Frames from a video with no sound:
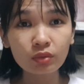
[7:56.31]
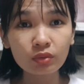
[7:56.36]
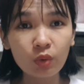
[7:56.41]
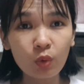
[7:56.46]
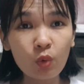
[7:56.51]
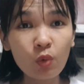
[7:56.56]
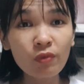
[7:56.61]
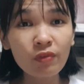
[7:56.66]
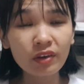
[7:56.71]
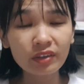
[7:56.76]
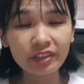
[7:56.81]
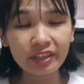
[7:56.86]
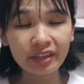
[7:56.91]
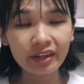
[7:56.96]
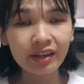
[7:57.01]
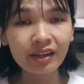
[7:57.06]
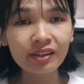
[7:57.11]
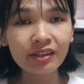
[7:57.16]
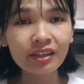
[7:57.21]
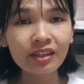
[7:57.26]
tổ khu vực gì
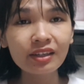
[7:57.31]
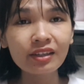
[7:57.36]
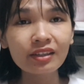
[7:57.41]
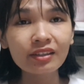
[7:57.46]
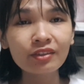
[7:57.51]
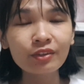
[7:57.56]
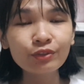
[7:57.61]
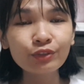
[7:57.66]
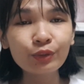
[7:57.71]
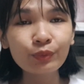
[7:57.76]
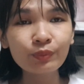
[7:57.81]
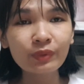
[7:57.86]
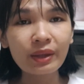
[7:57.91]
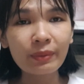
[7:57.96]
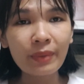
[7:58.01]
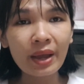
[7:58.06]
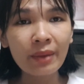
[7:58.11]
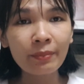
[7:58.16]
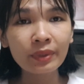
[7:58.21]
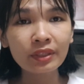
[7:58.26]
đó nói chung là
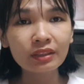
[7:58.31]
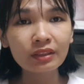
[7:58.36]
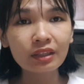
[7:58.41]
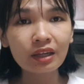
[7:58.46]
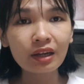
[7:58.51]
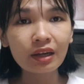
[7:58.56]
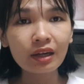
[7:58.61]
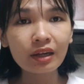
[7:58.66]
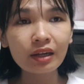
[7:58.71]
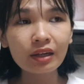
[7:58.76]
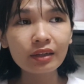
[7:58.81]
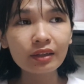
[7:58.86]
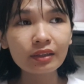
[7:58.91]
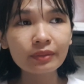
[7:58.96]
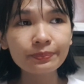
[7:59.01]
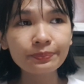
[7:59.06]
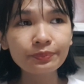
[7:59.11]
ba mình có